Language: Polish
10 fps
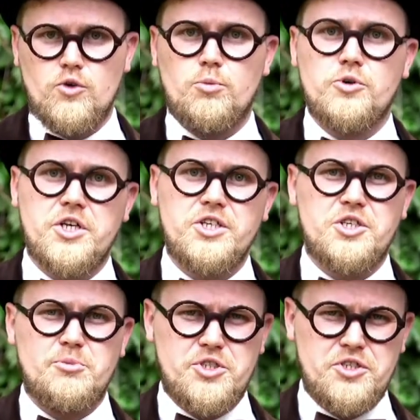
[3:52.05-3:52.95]
Ubożeli
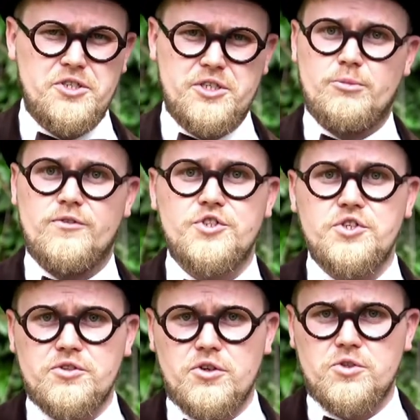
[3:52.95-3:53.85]
rzemieślnicy, bo
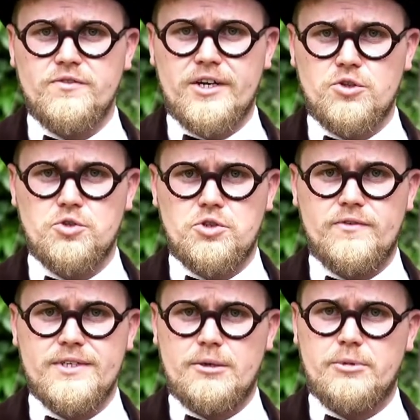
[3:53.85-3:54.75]
wszystko, co
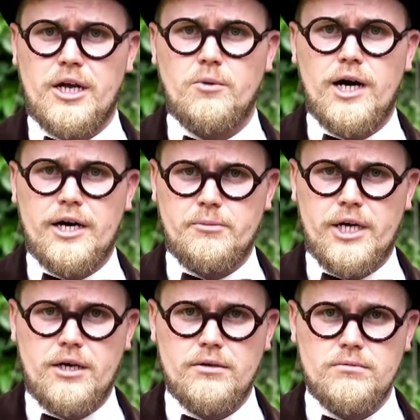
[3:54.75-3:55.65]
wartościowe, zabierała armia.